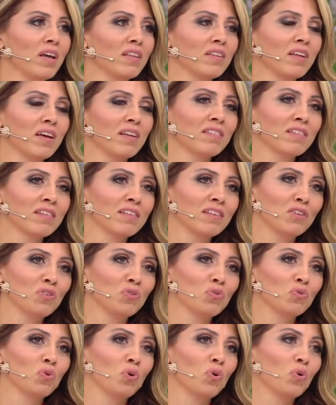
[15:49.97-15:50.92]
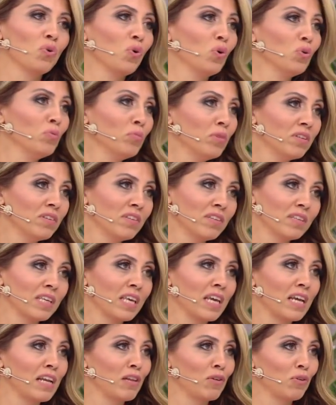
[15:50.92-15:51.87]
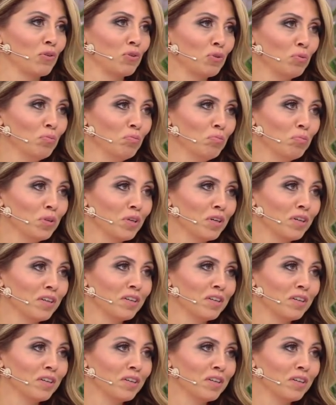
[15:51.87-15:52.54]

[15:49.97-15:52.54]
Ben anlattıklarının doğru olmadığını yeğliyorum.